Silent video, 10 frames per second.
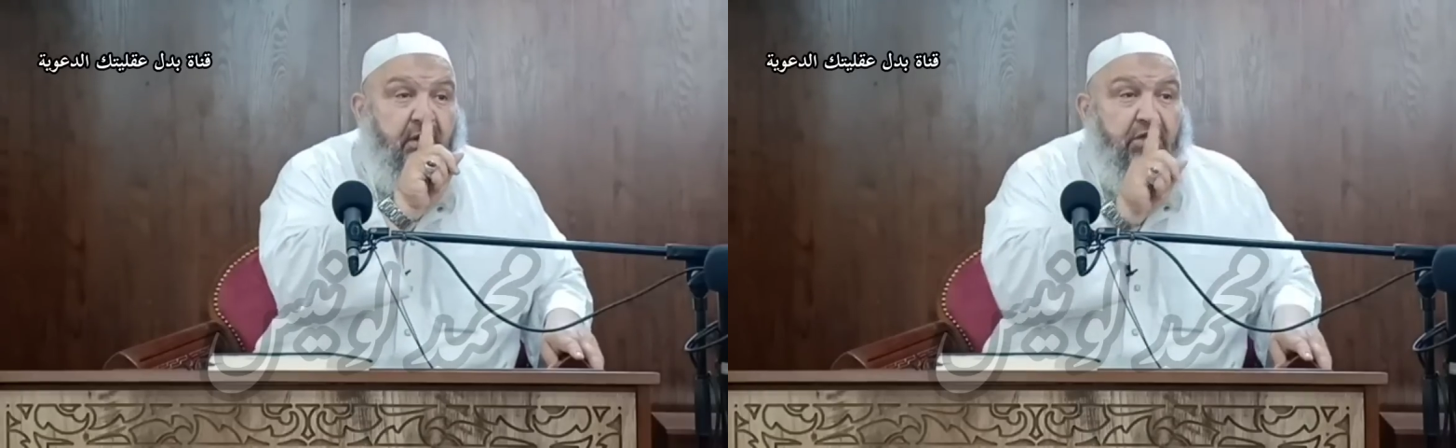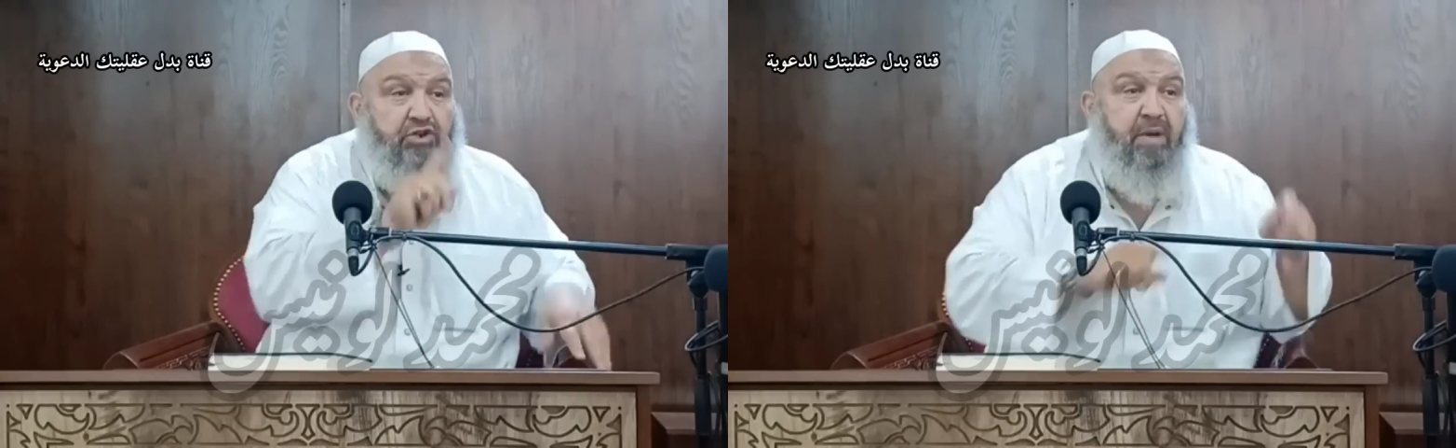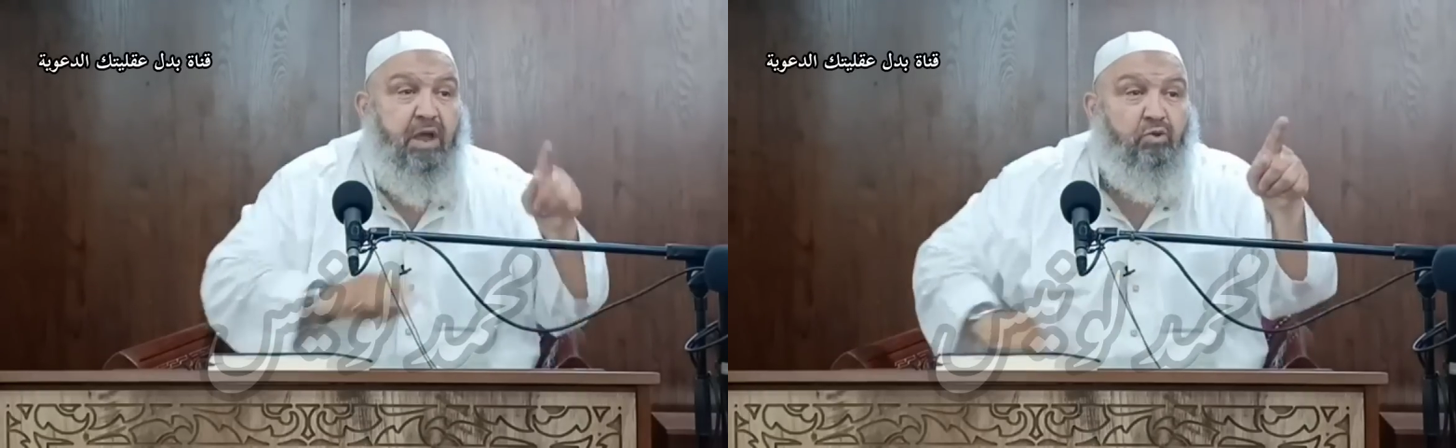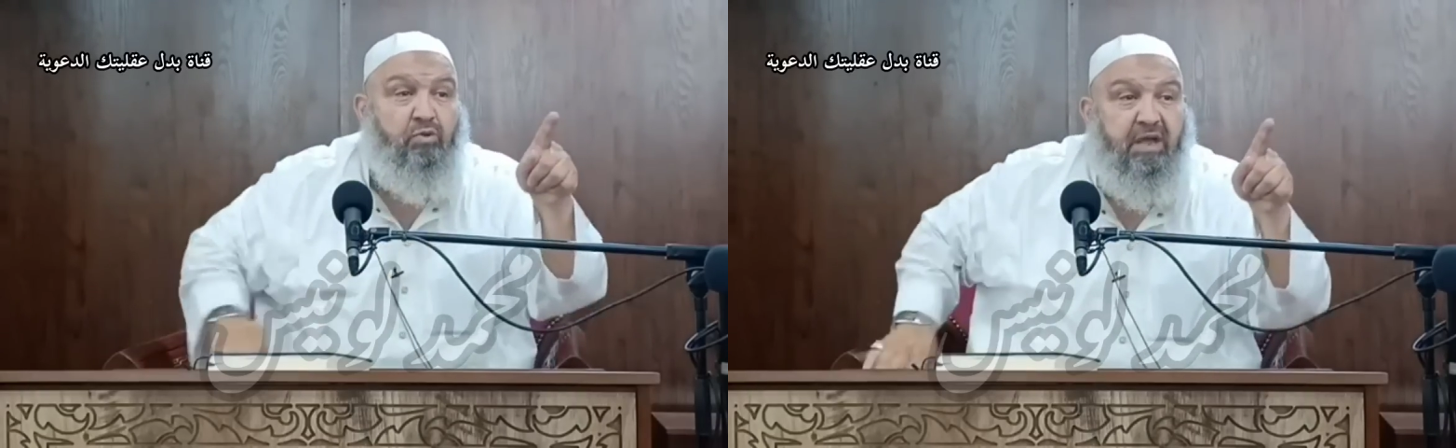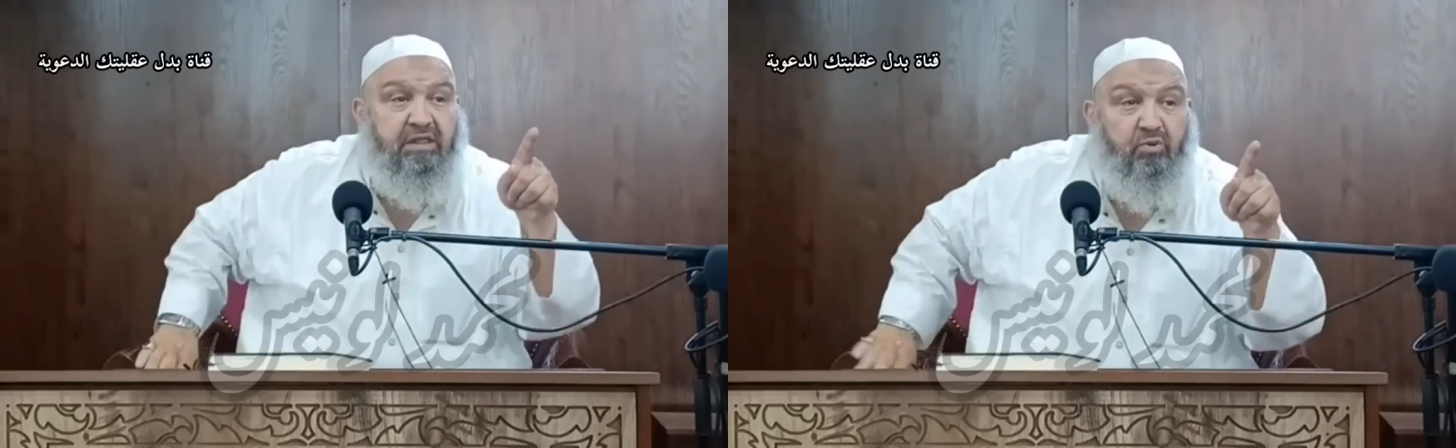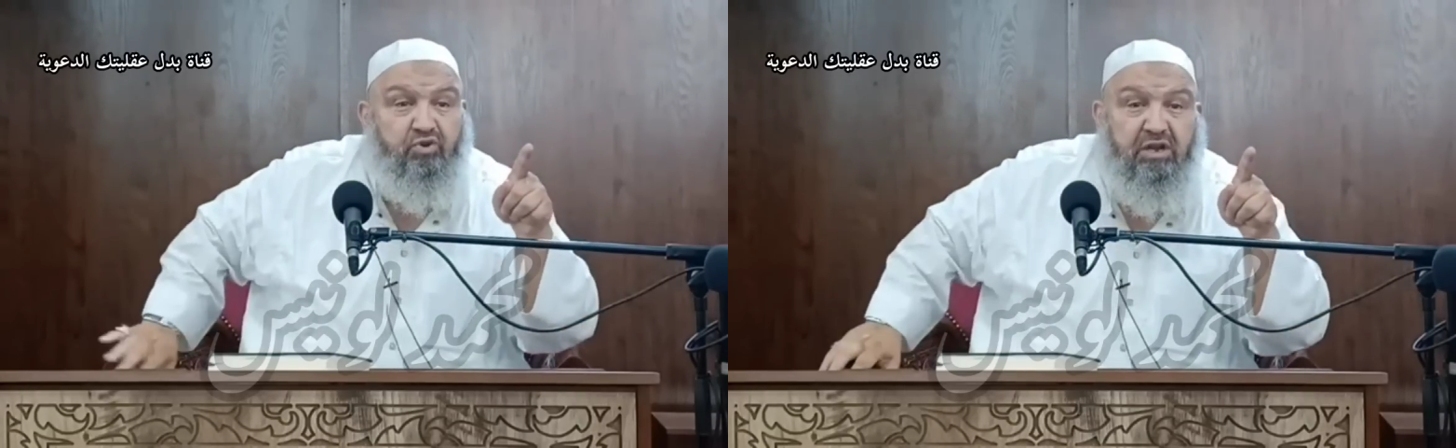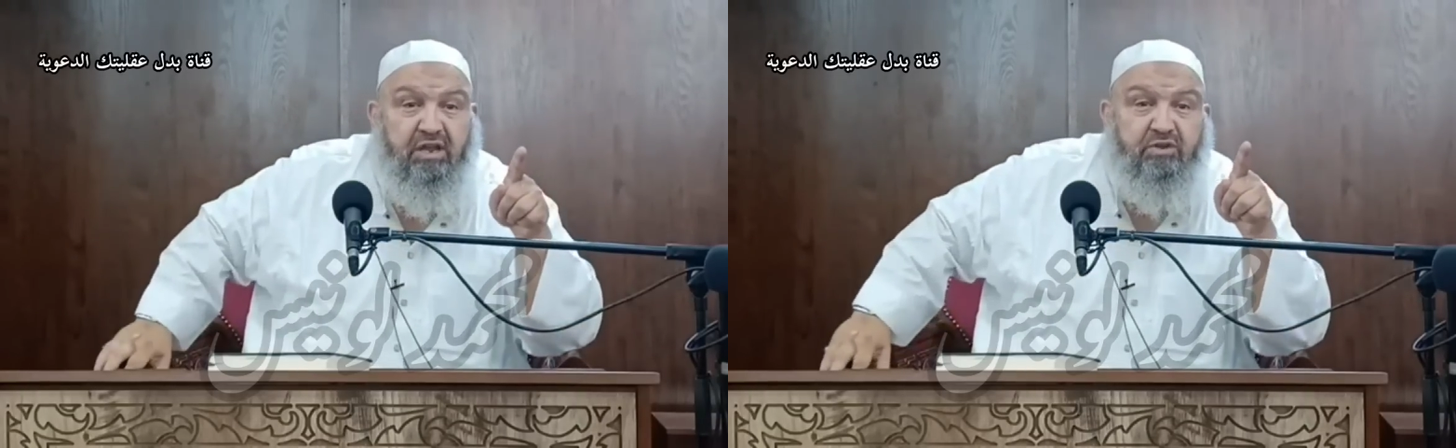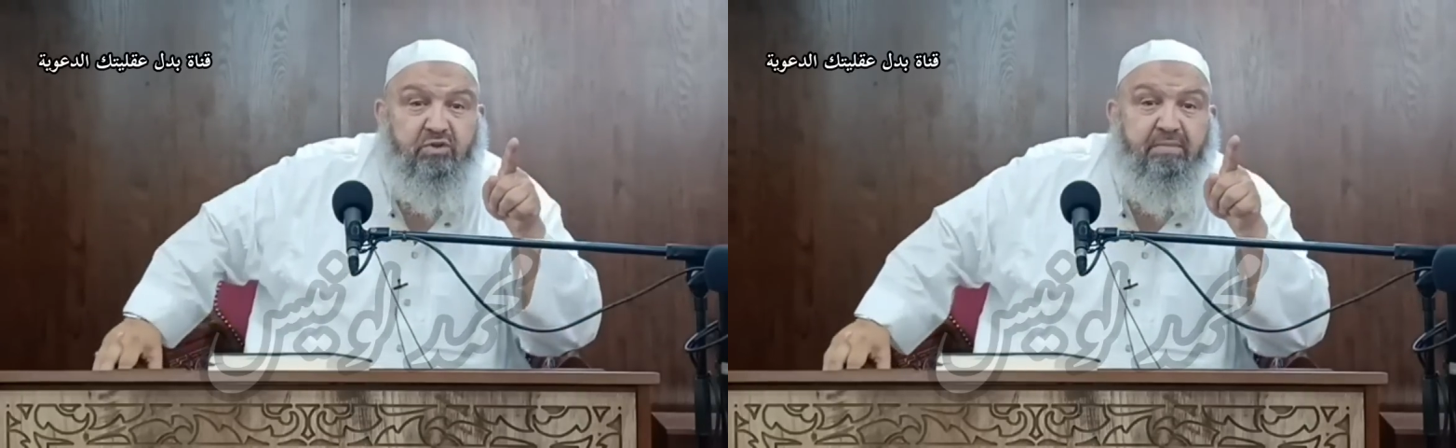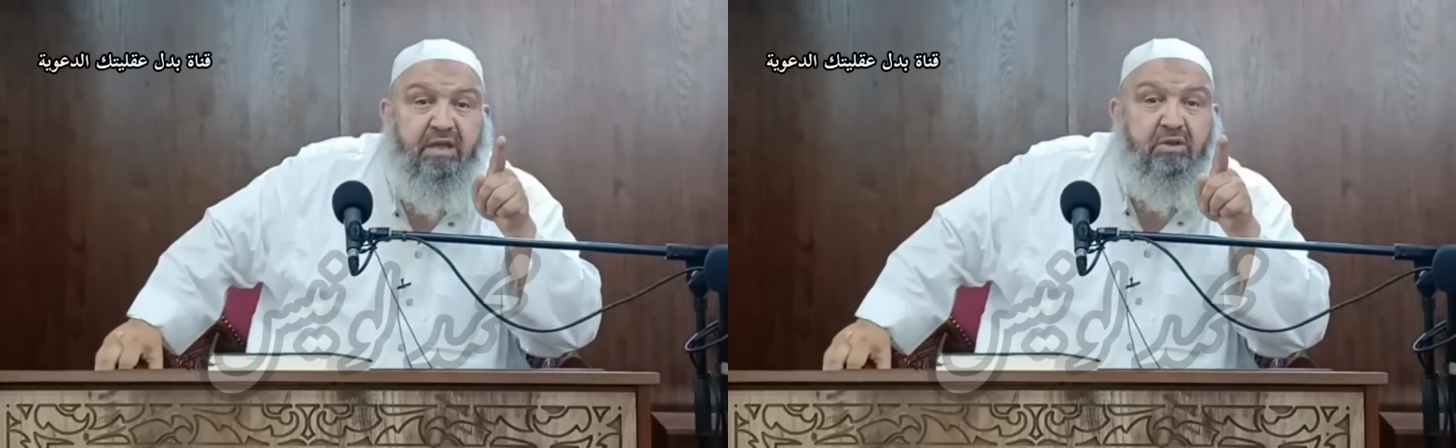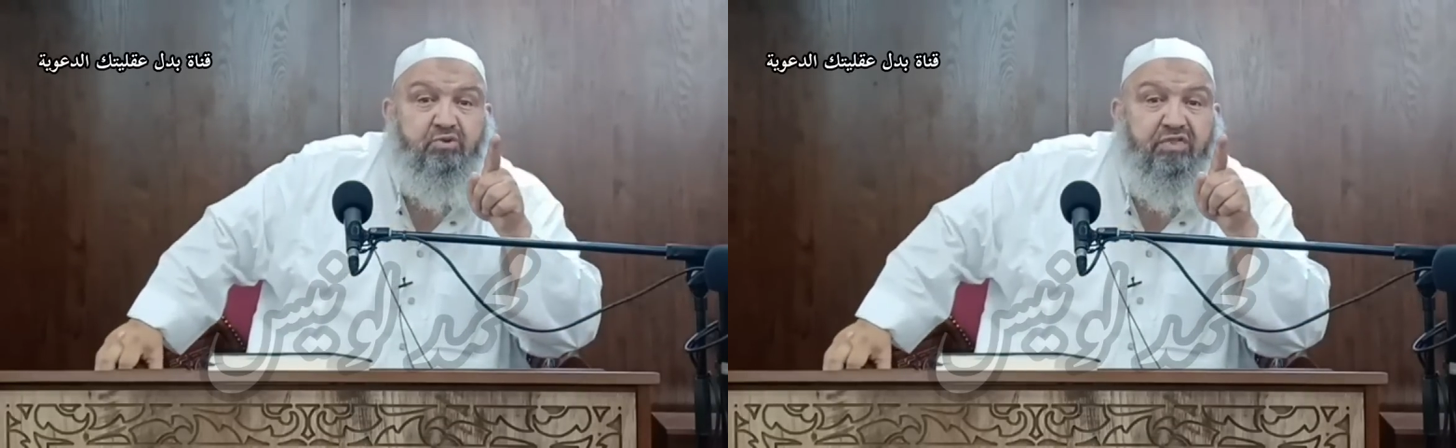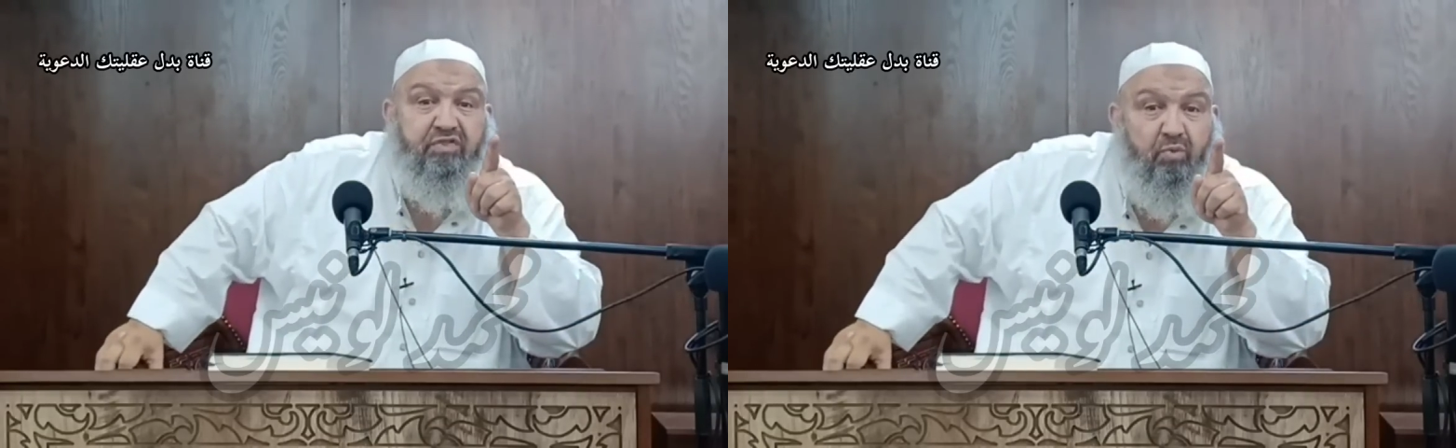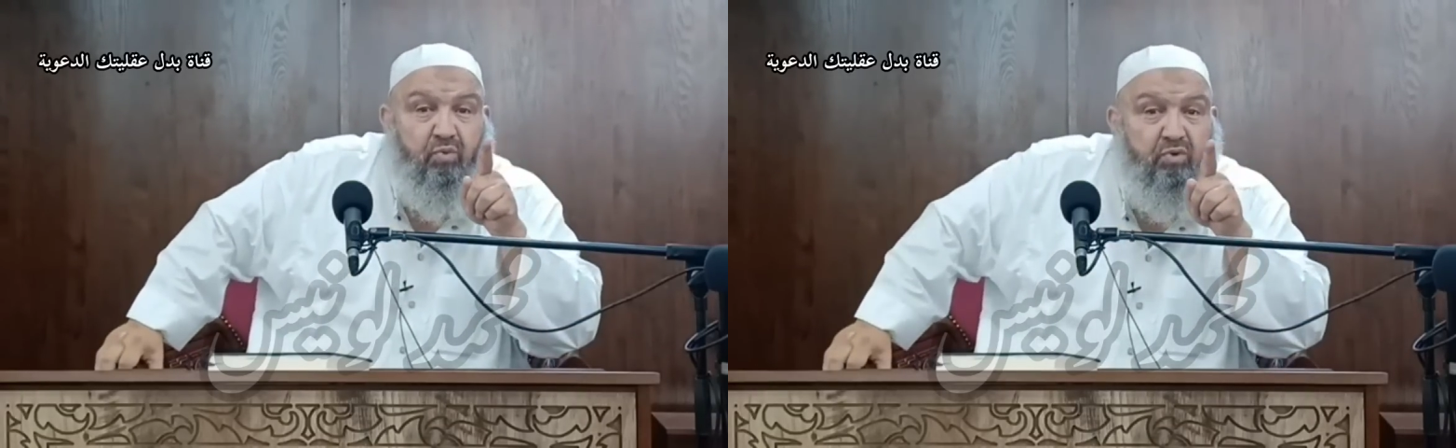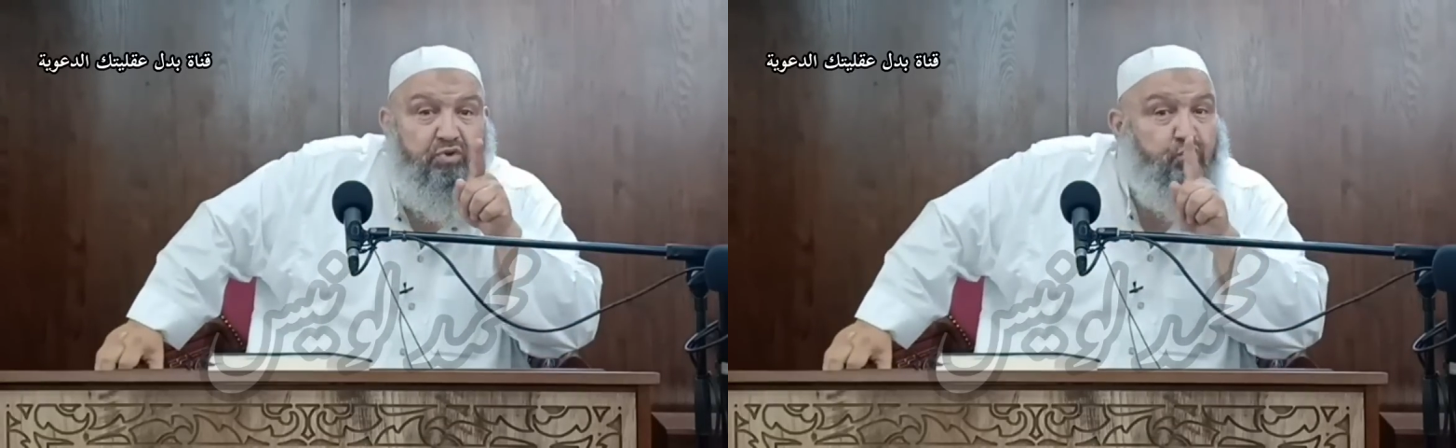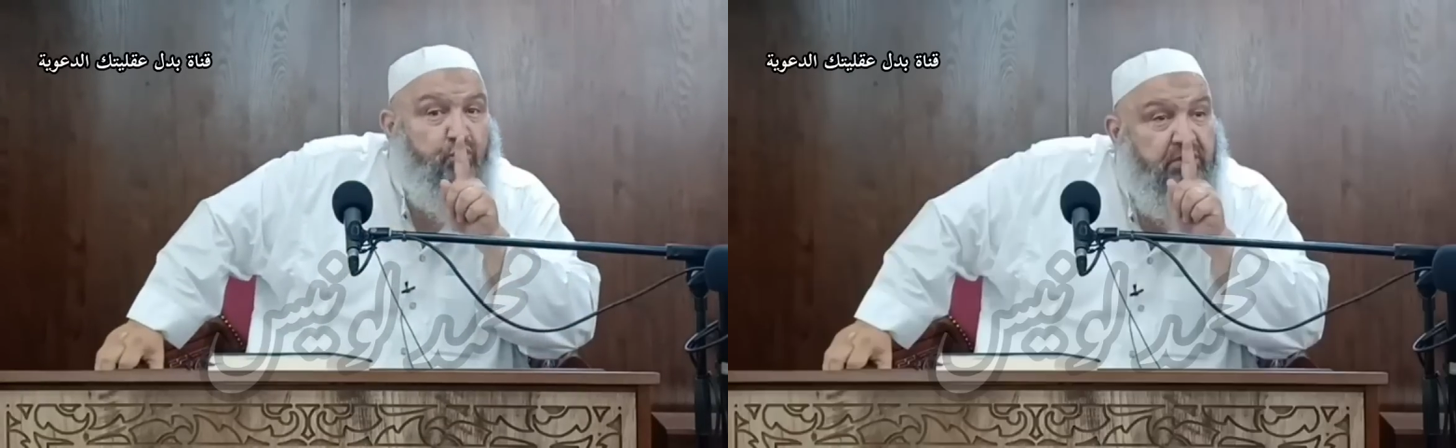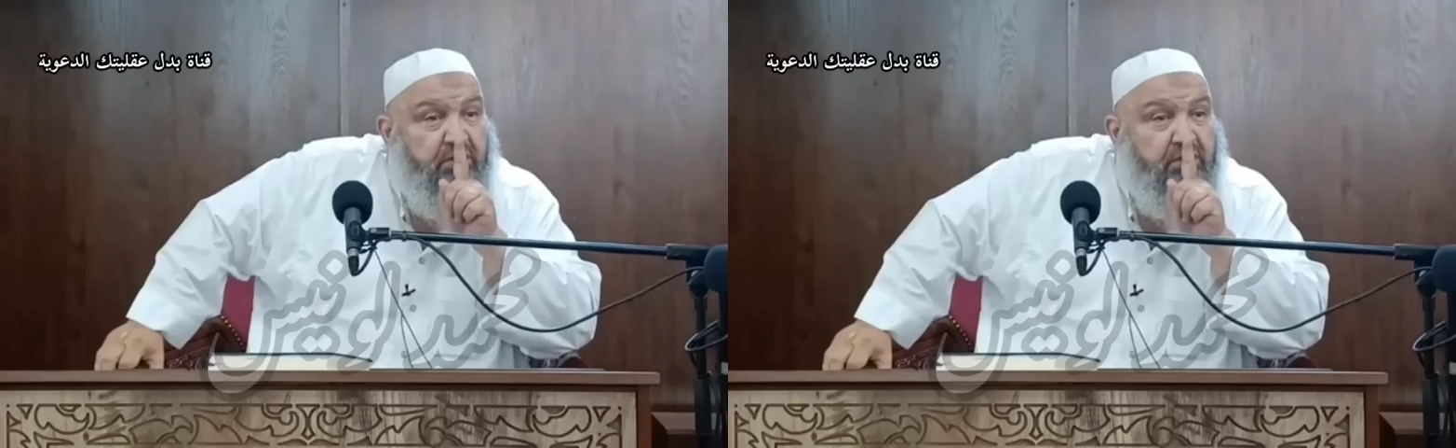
الجماعه يعودوا ما يعطيكش الغاز ولا ما يعطيكش الضوء اسكت